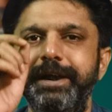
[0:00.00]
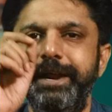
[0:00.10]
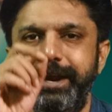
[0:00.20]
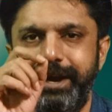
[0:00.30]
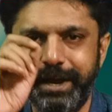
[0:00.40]

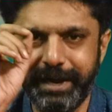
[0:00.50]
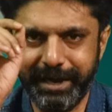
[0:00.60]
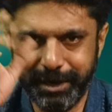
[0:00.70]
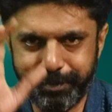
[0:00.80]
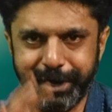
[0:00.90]
நீங்க
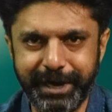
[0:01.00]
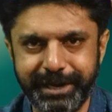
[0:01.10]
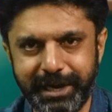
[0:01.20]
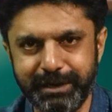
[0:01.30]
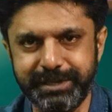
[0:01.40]
என்ன படம்
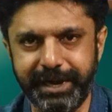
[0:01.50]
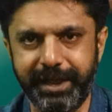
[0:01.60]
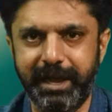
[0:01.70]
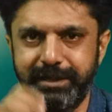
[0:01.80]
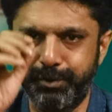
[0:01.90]
எடுத்தாலும் சரி
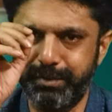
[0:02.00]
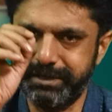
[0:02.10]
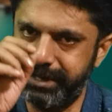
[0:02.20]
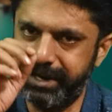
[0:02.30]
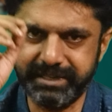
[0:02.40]
அது ரொம்ப
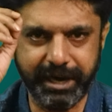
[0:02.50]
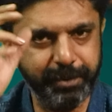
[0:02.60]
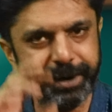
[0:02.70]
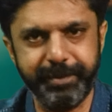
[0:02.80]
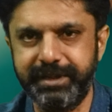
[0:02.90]

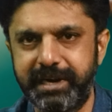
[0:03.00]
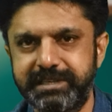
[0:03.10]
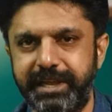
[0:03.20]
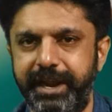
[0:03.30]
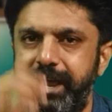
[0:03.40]
சீரியஸான படமா
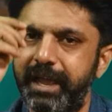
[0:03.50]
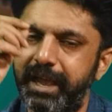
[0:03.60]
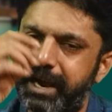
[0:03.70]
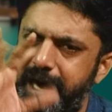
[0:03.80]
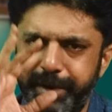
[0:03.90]
இருந்தாலும் சரி
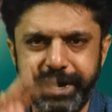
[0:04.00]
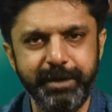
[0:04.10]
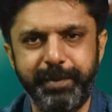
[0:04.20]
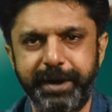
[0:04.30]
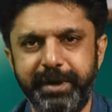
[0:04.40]

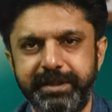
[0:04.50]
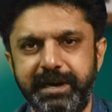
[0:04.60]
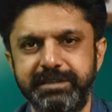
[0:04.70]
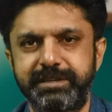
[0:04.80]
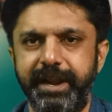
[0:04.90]
காமெடியான படமா
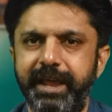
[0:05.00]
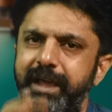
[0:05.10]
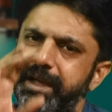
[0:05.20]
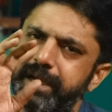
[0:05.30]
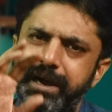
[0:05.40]
இருந்தாலும் சரி
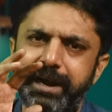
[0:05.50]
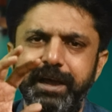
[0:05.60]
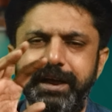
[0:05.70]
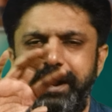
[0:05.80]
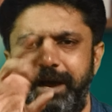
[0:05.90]
இல்ல
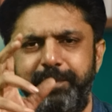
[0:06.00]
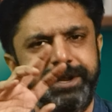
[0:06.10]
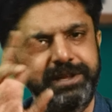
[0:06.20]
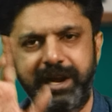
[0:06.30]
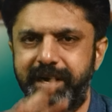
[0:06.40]

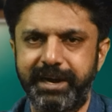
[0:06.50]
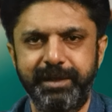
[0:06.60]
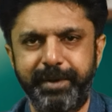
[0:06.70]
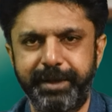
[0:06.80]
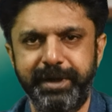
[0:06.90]
கிளாமர் இதெல்லாம்
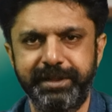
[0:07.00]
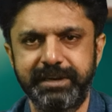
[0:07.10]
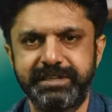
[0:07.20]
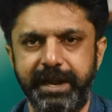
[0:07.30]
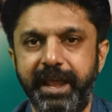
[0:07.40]
கலந்த படமா
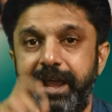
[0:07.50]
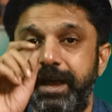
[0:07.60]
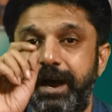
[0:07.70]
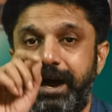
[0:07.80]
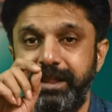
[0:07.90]
இருந்தாலும் சரி
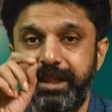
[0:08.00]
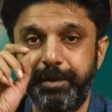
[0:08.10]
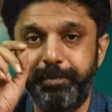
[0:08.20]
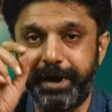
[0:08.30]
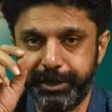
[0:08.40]

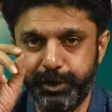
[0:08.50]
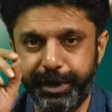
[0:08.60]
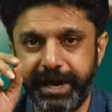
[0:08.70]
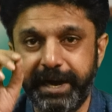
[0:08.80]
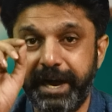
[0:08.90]
அந்த
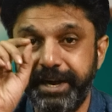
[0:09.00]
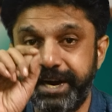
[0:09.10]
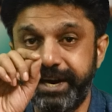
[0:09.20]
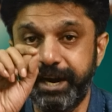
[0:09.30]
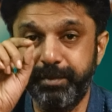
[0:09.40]
படத்தோட
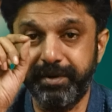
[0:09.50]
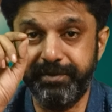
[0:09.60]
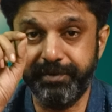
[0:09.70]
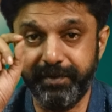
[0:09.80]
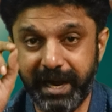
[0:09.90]

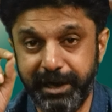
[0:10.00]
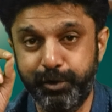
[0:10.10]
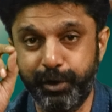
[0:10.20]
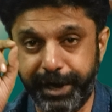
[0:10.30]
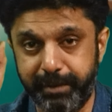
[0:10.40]
என்டர்டைன்மெண்ட் வேல்யூ
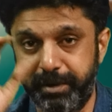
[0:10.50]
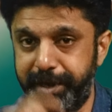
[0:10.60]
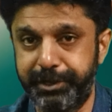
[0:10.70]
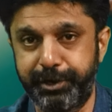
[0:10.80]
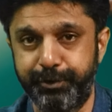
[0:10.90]
குறையாம
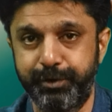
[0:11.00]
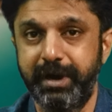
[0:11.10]
பாத்துக்கணும்